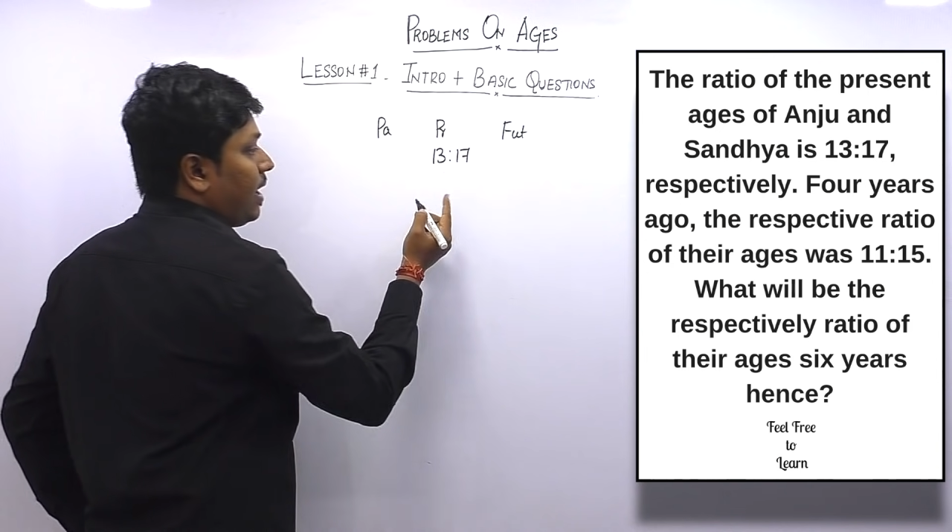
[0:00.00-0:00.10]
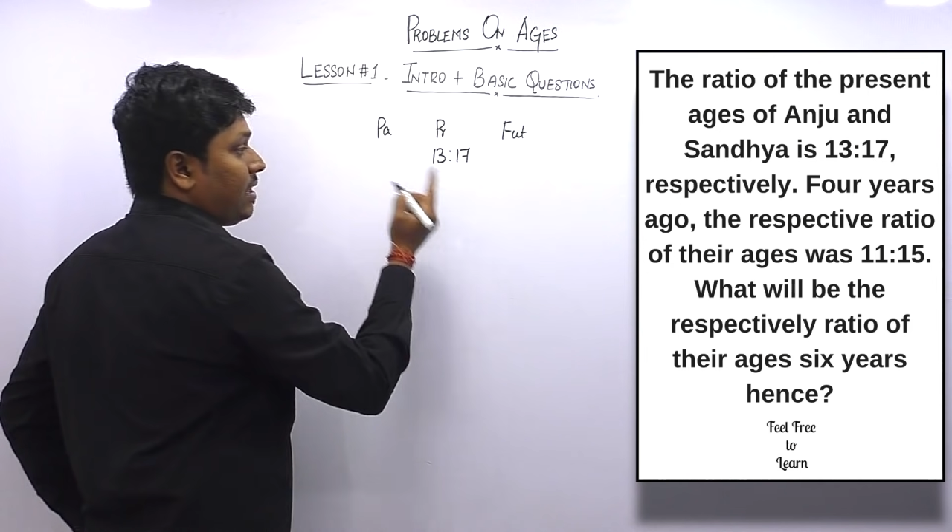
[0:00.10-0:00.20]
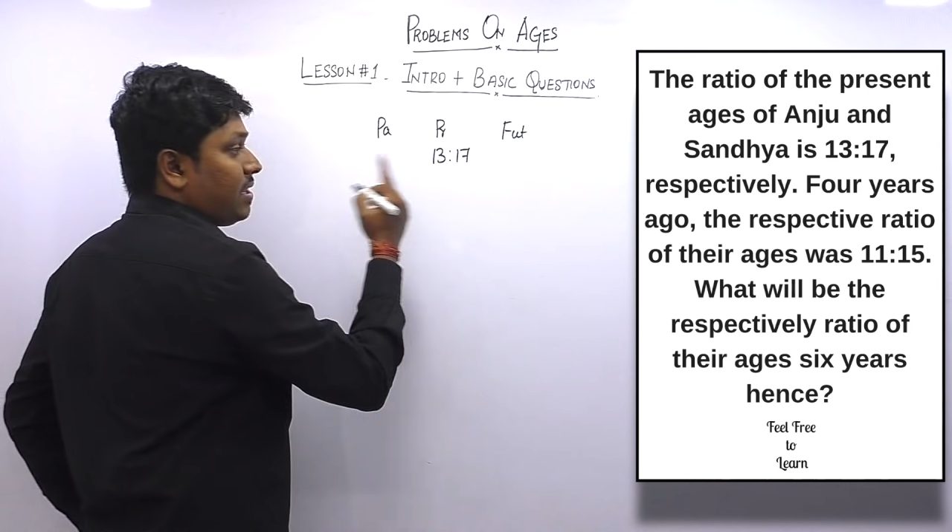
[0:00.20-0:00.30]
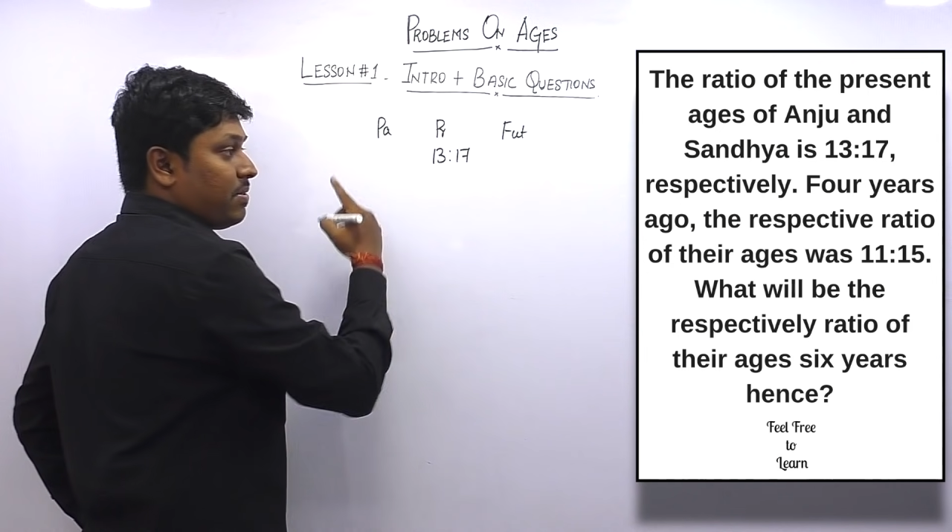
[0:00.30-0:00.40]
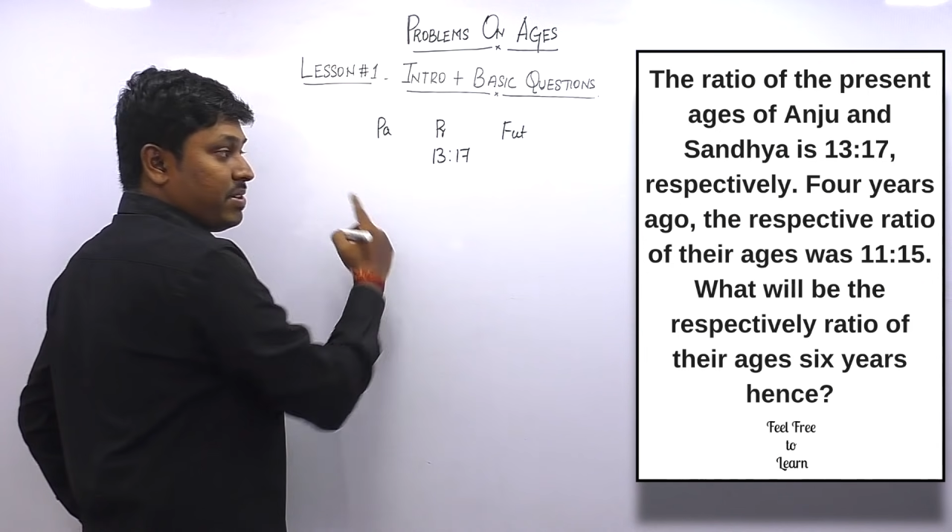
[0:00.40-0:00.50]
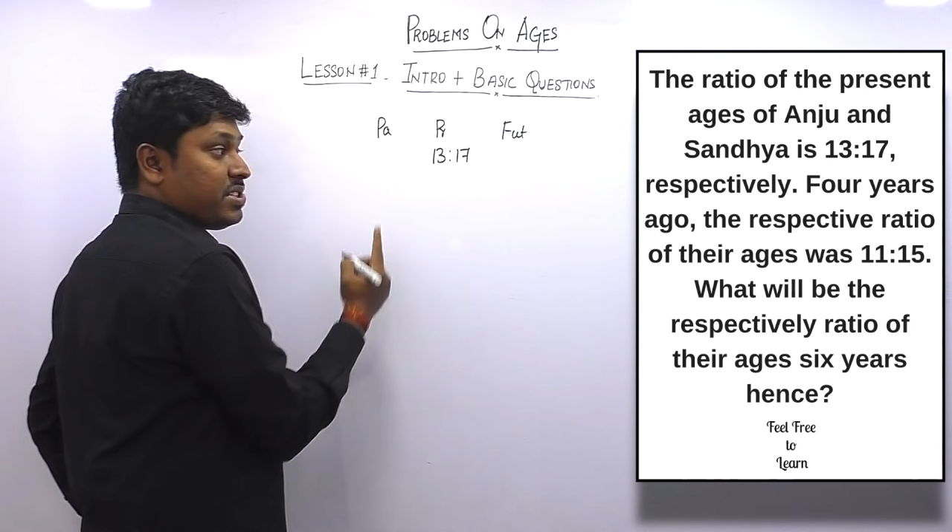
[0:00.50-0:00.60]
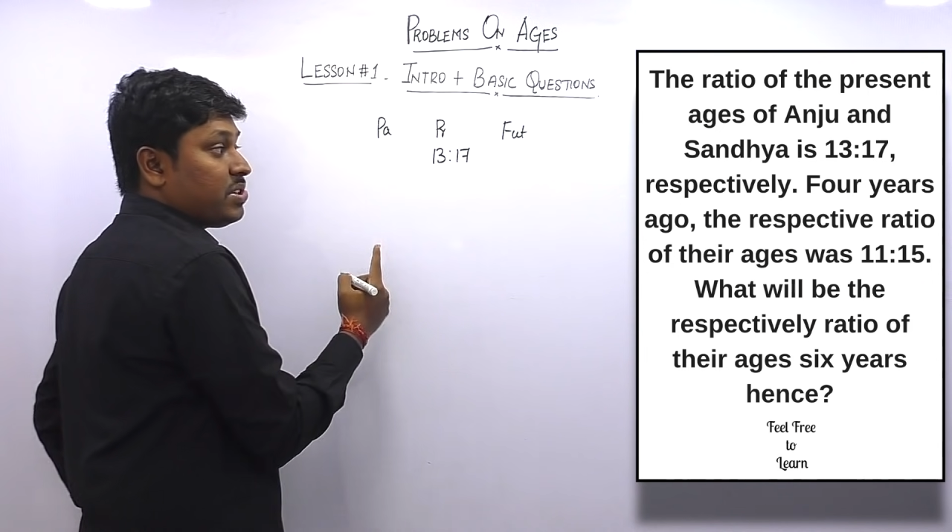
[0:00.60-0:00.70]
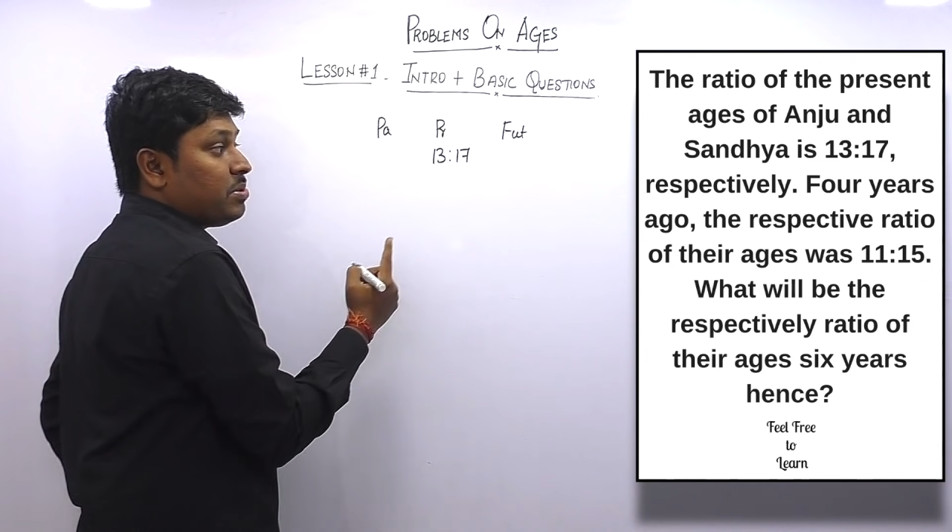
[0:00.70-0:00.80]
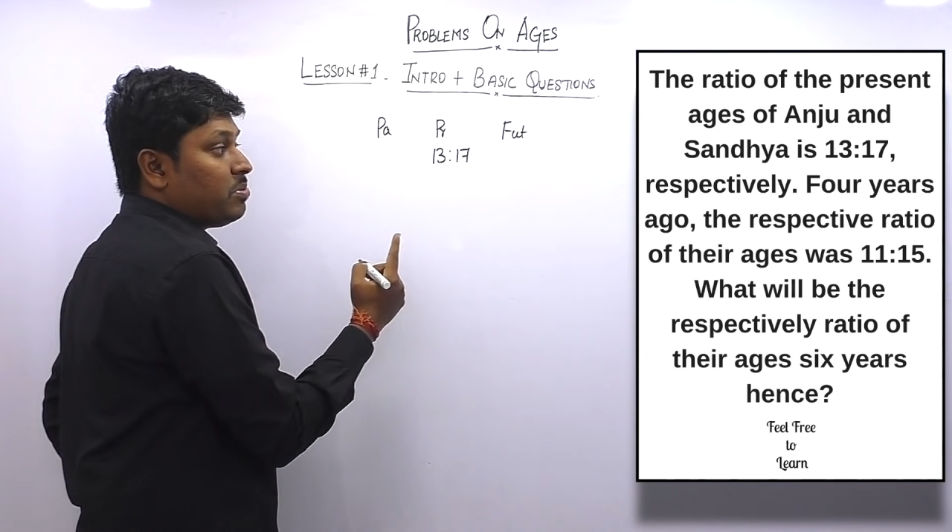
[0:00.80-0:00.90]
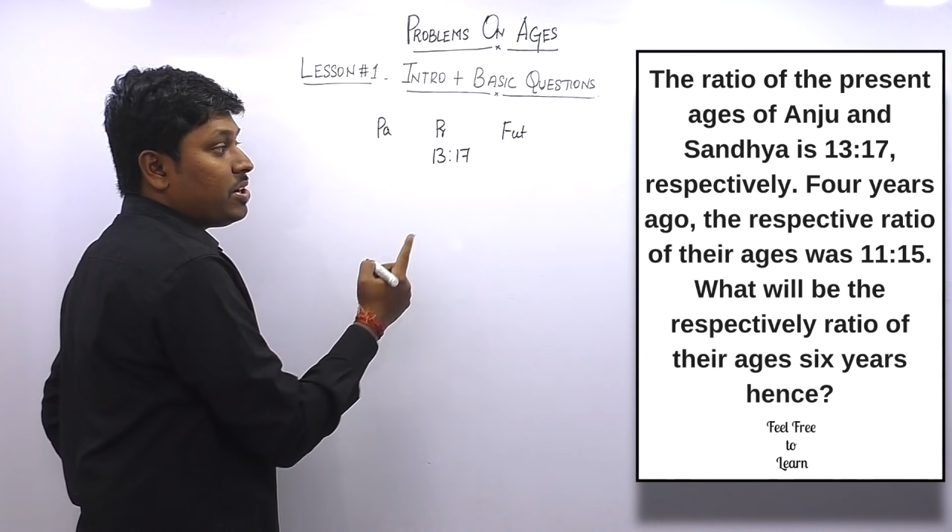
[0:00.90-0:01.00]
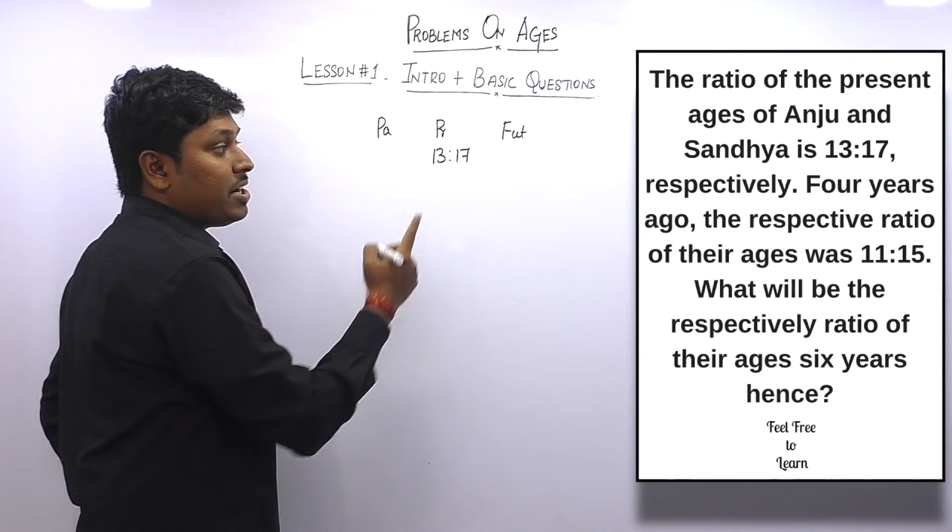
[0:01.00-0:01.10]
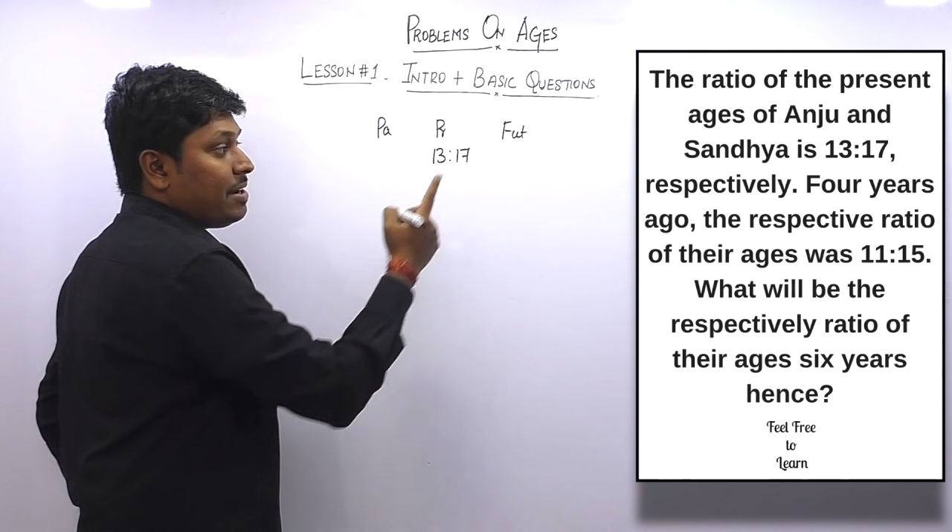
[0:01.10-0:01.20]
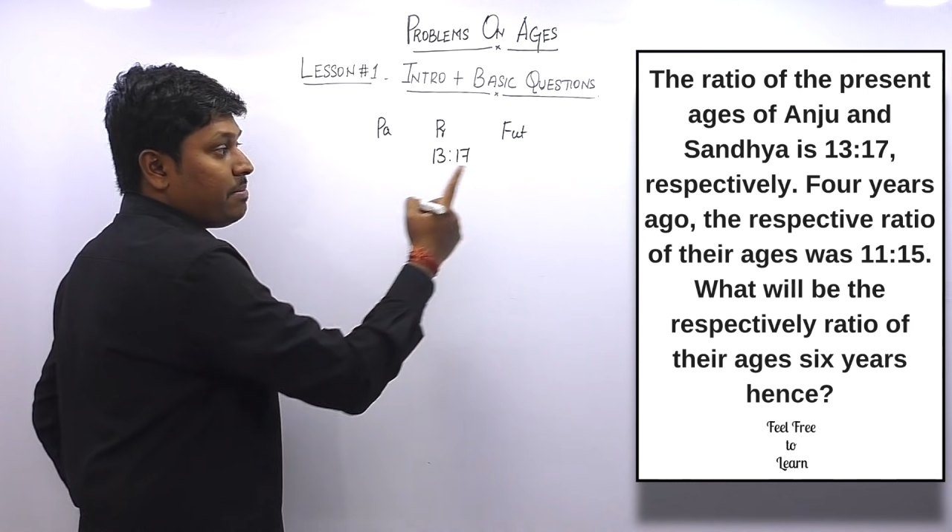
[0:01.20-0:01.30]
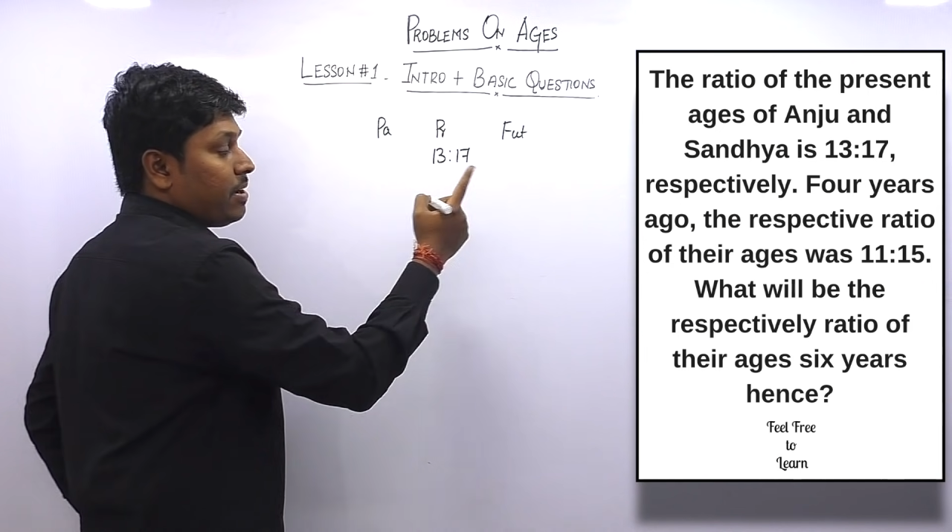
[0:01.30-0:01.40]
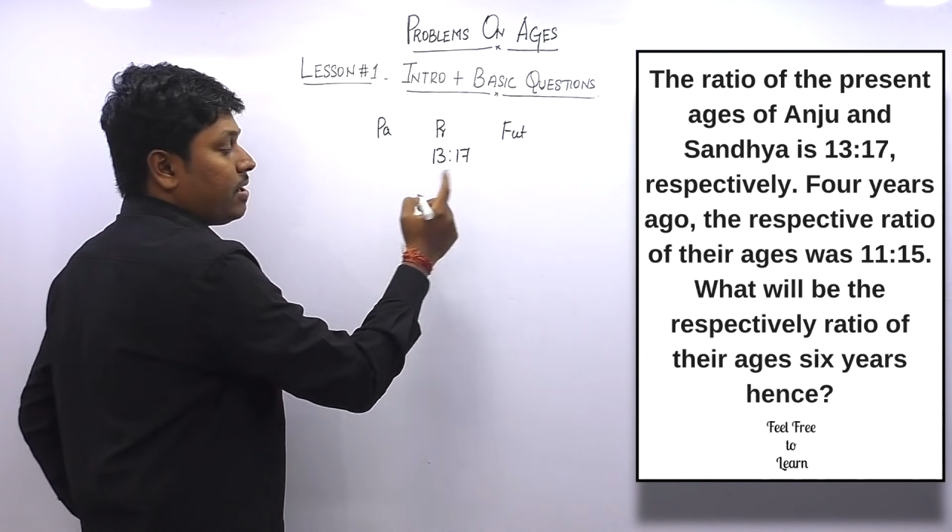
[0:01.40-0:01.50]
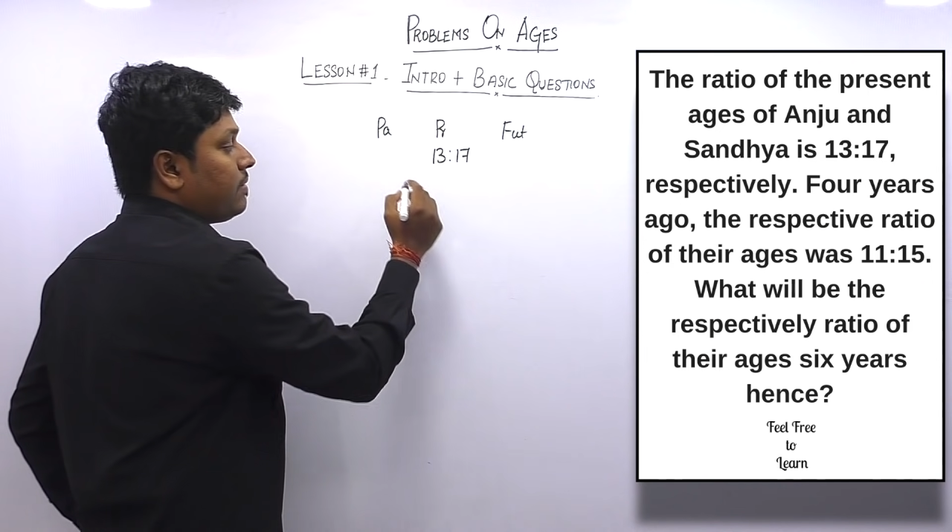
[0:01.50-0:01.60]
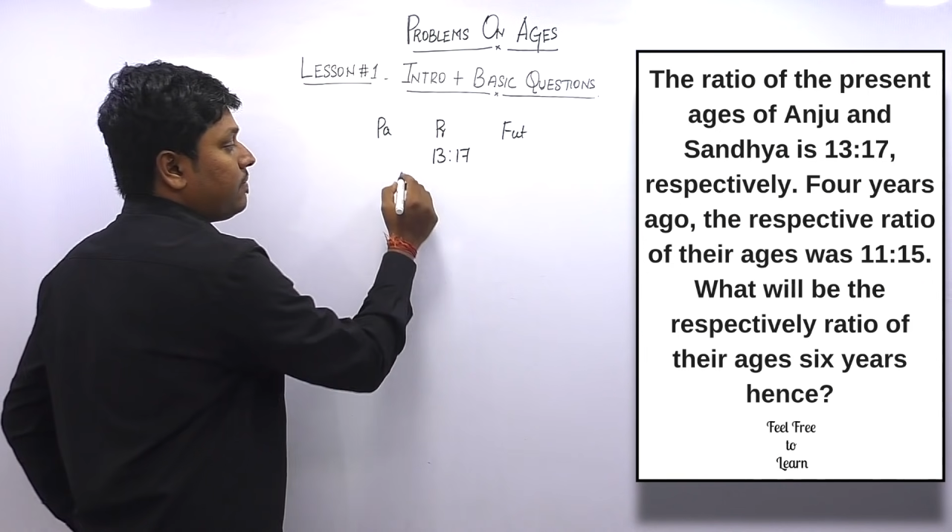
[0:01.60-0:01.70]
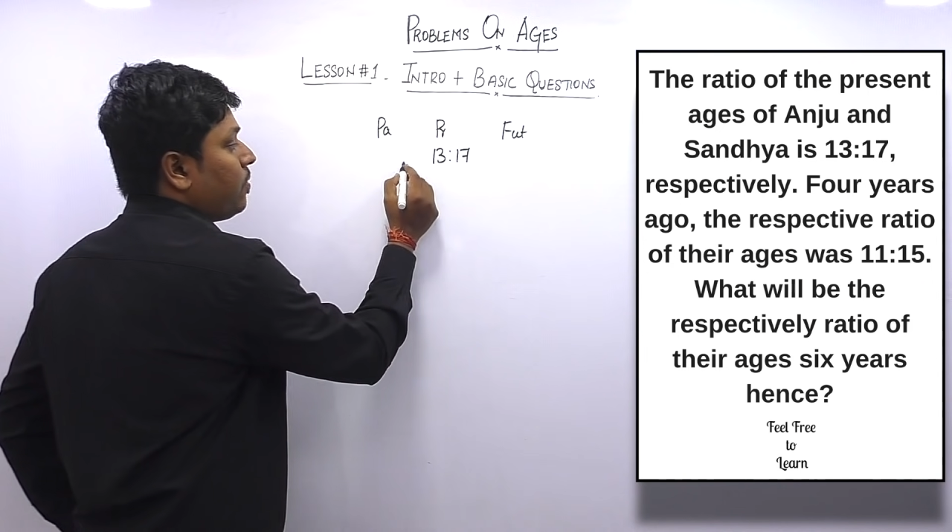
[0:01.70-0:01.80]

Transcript: எத்தனை வருஷத்துக்கு முன்னாடின்னு பாருங்கள்